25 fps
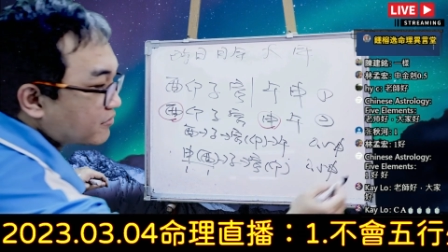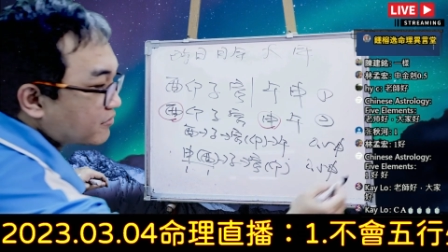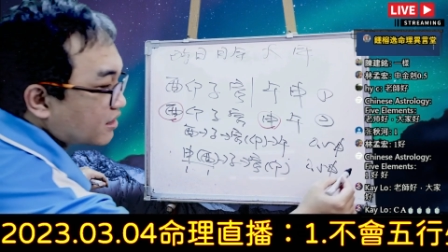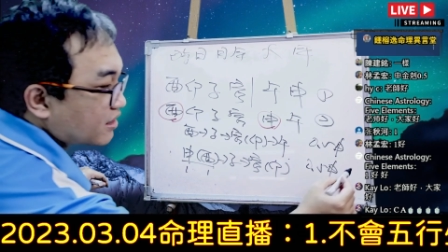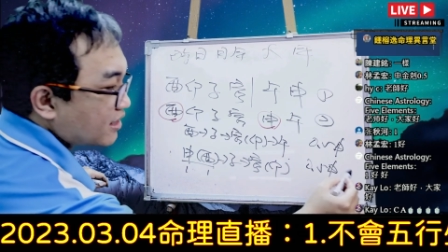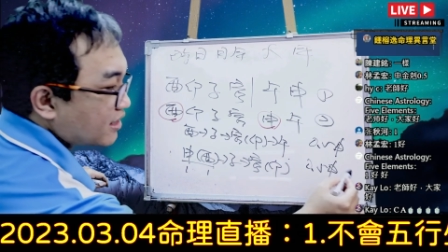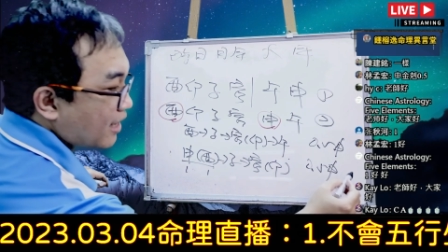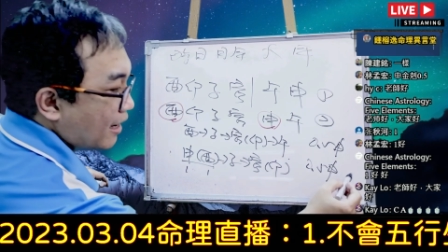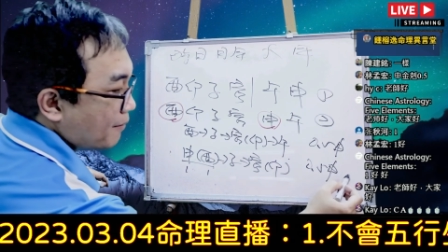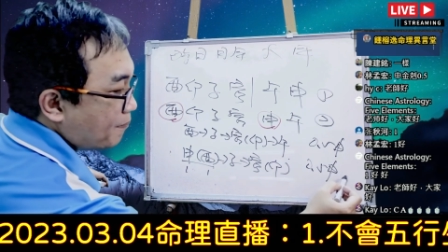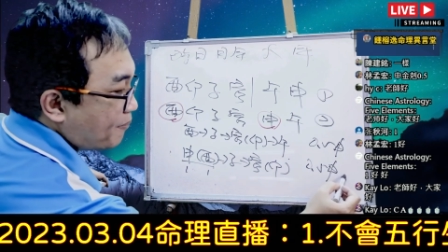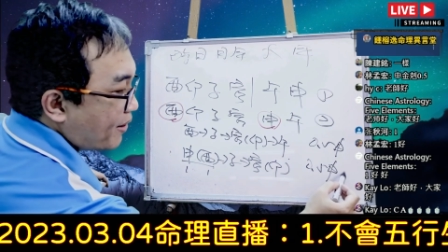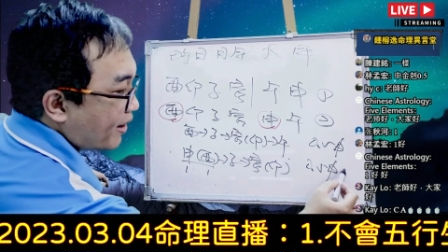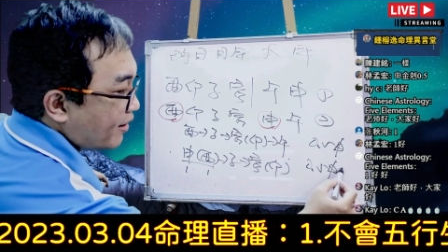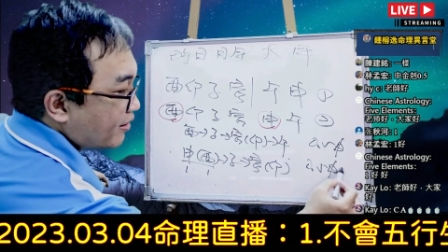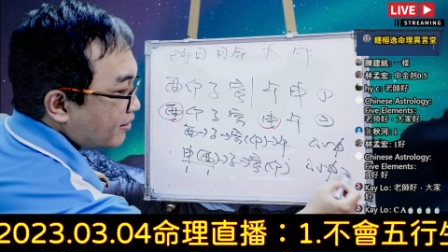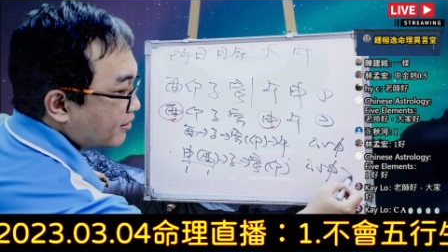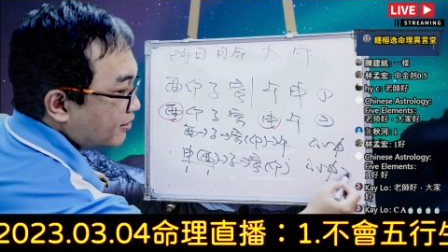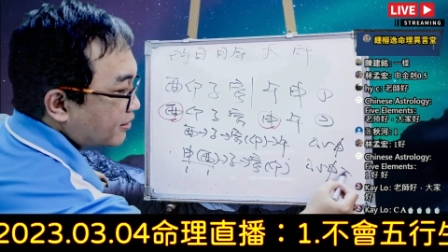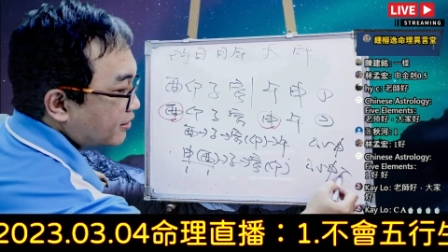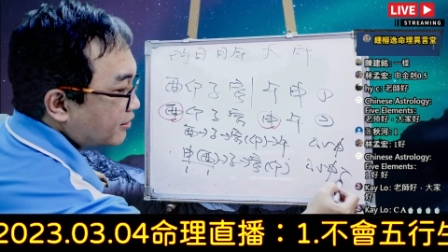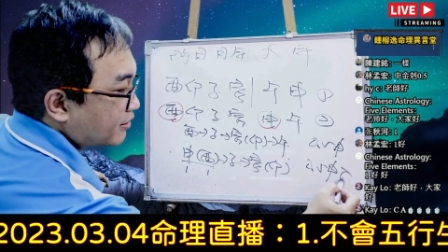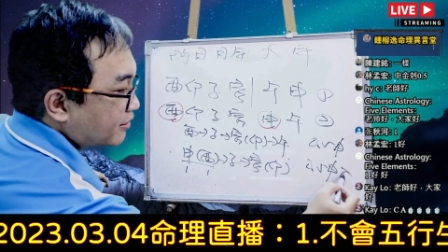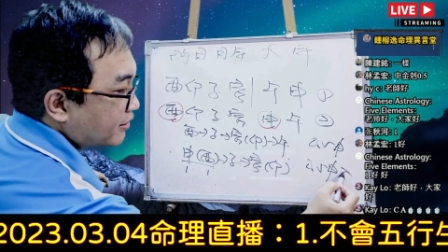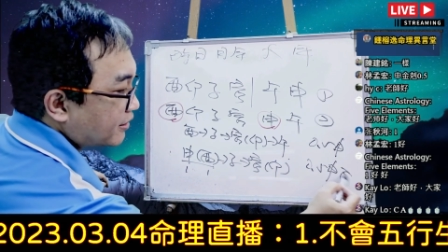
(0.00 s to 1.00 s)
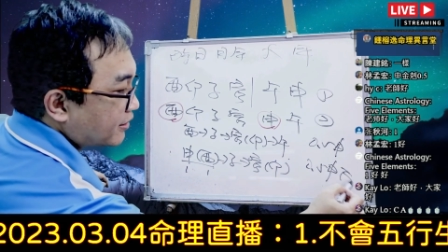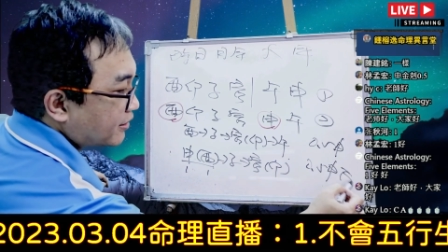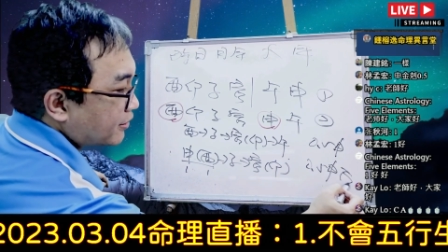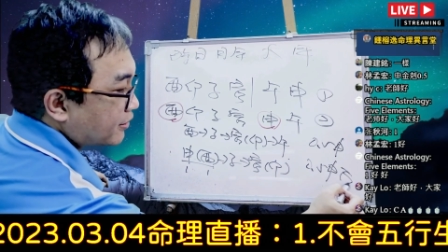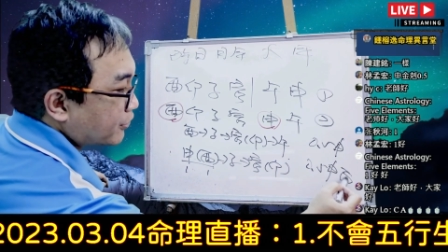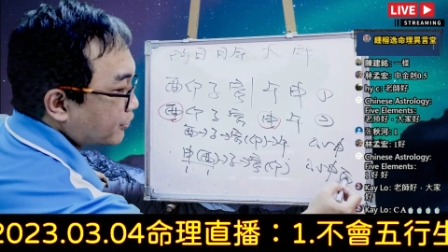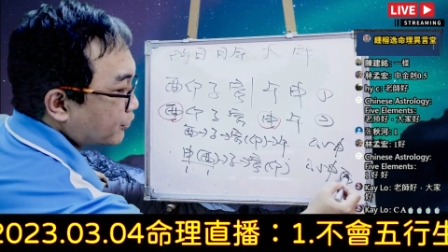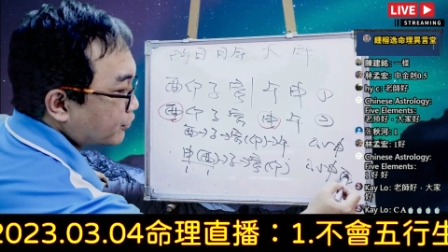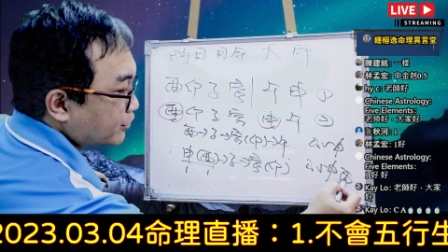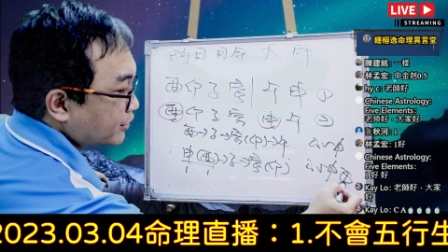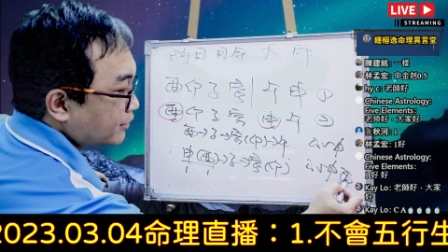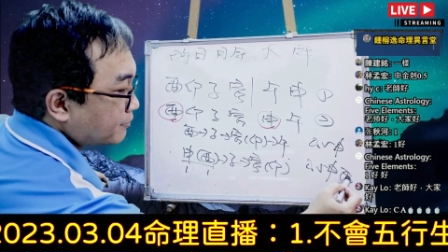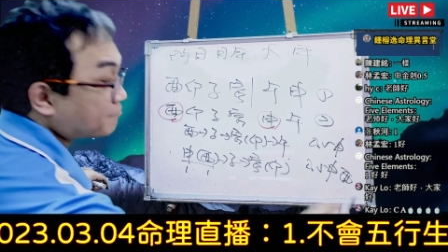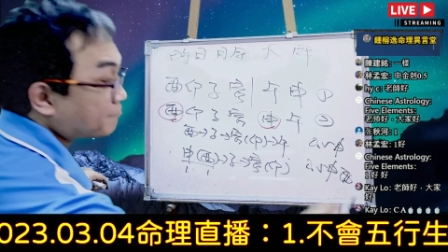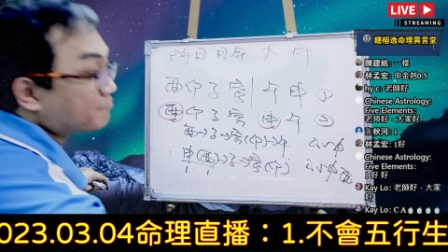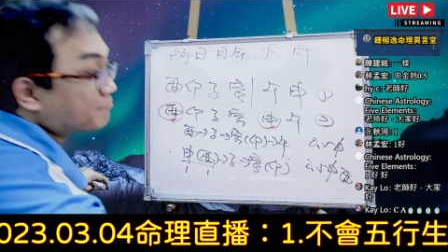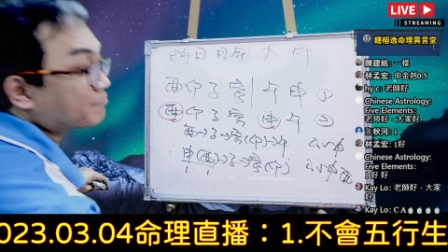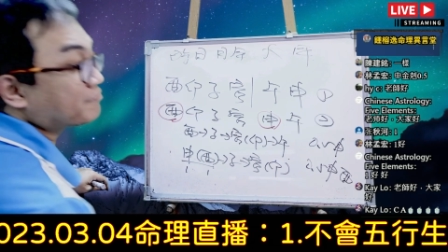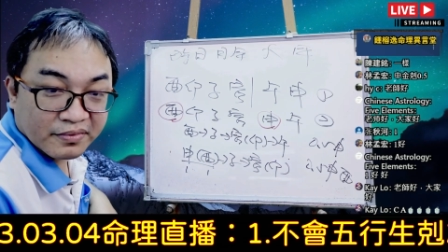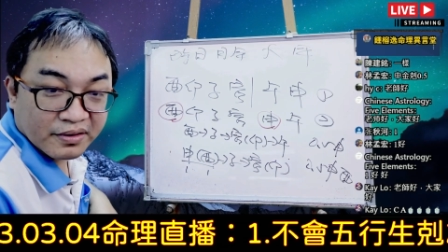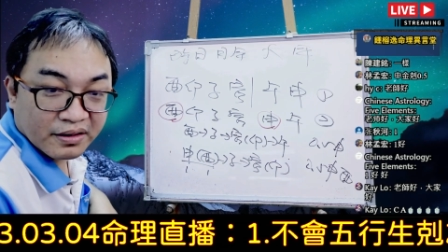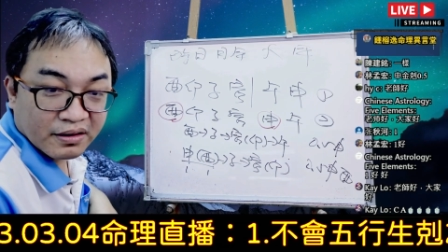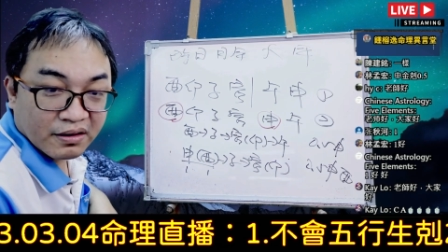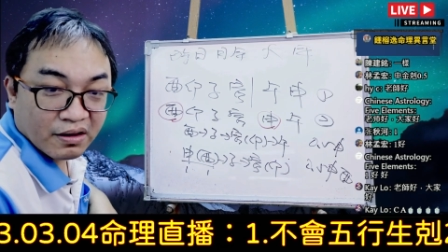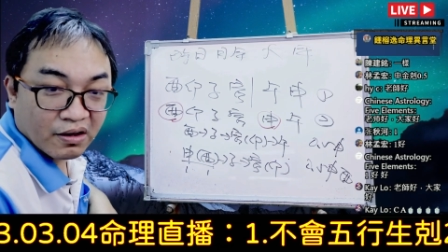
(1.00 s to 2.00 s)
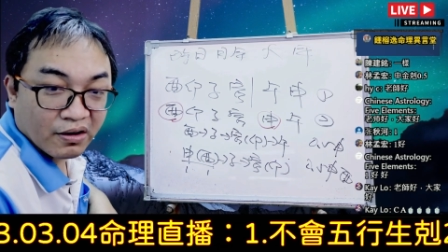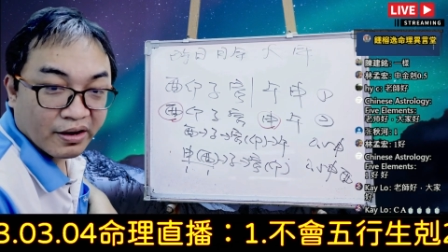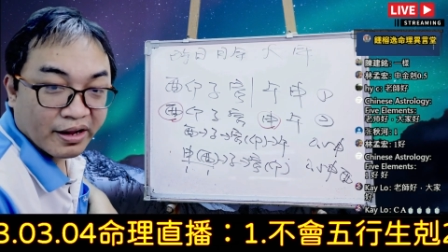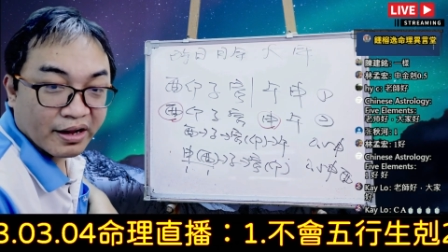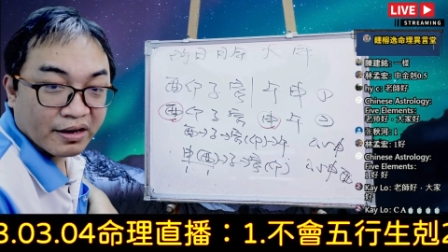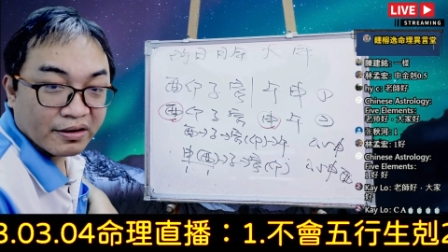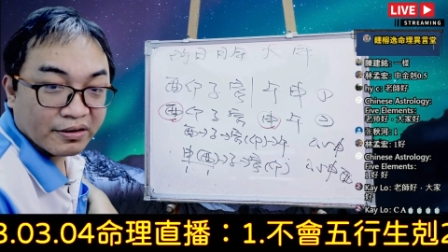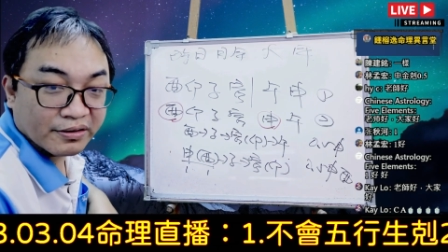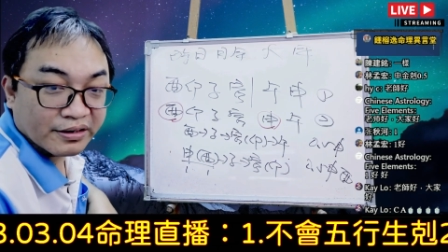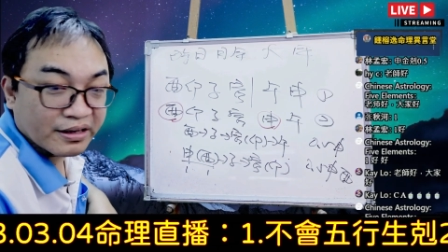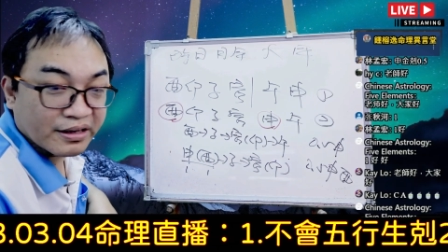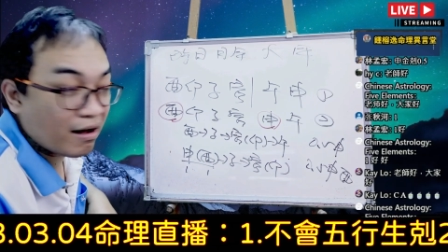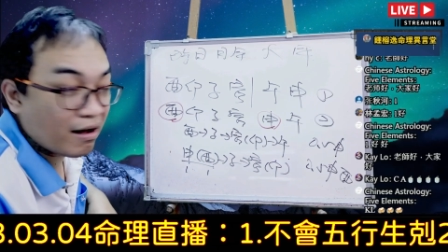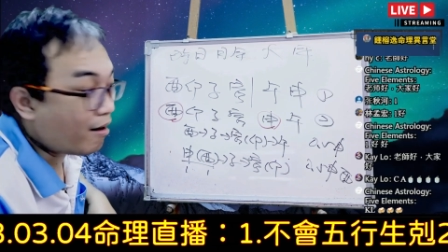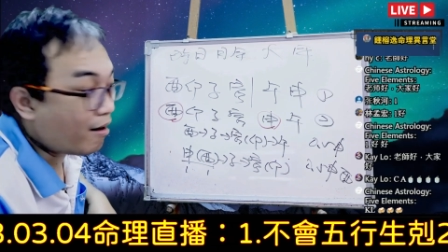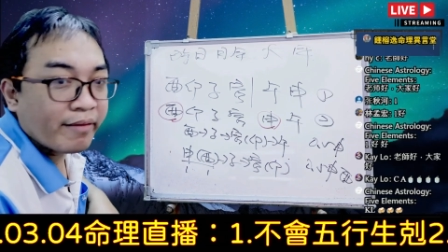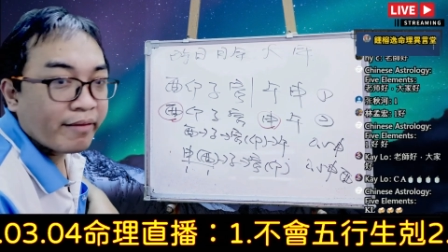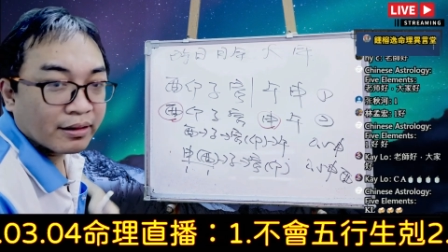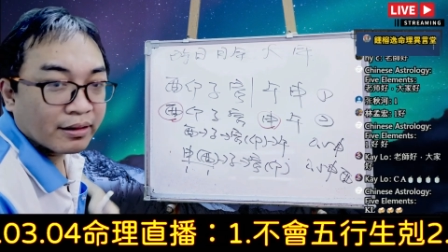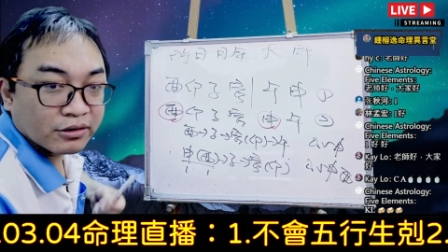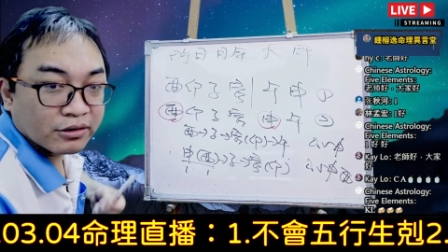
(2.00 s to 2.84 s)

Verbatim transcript: 再配合一个酉金，OK 了，你好。